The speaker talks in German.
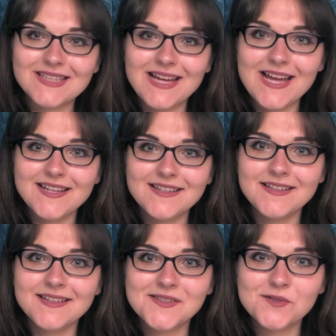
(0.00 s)
Ein
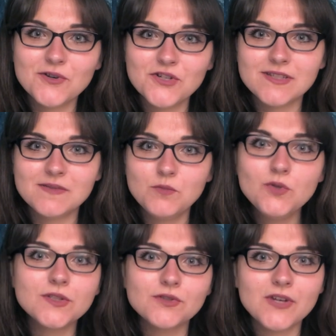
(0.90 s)
historisches
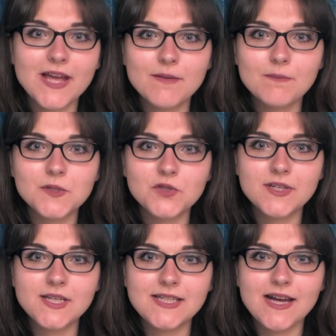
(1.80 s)
Buch zu schreiben
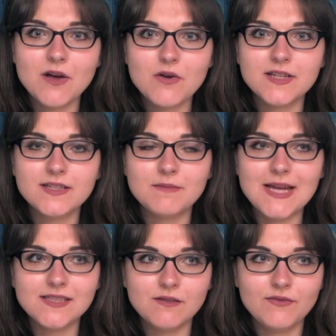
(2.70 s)
bedeutet ja auch in den
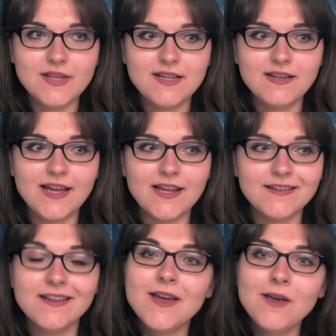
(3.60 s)
meisten Fällen
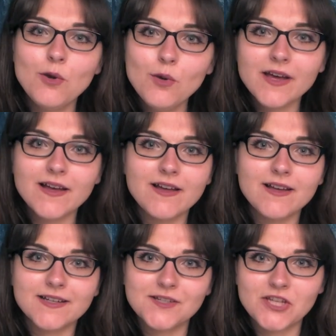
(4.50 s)
ein
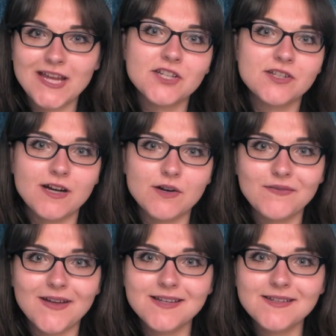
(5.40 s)
höherer
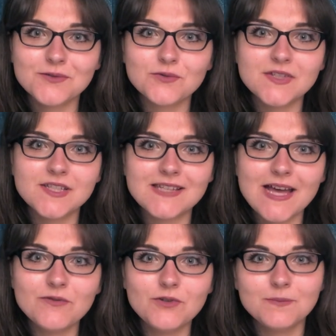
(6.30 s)
Rechercheaufwand. Und
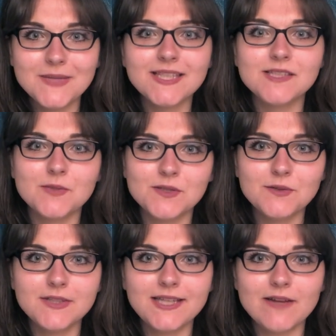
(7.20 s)
da würde mich jetzt
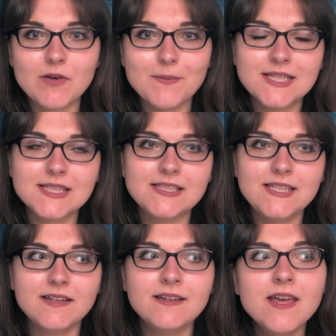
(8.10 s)
persönlich einfach mal
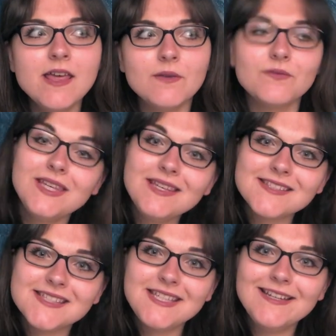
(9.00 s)
interessieren,
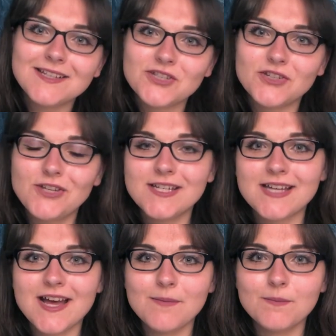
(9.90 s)
wie Sie
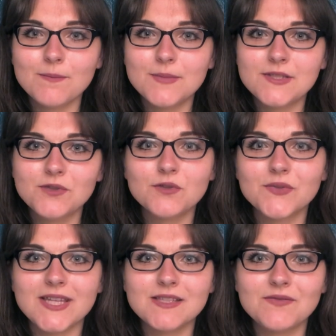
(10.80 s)
recherchiert haben,
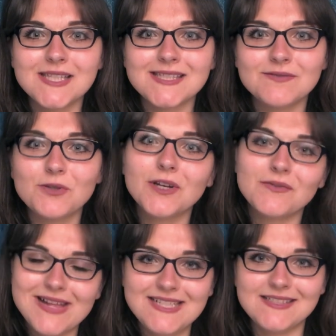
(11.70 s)
beziehungsweise was für
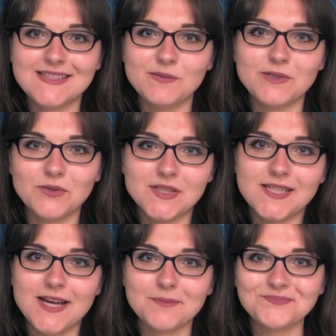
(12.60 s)
Quellen Sie
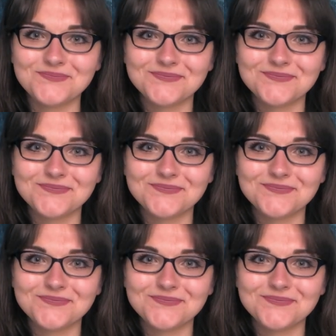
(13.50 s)
benutzt haben.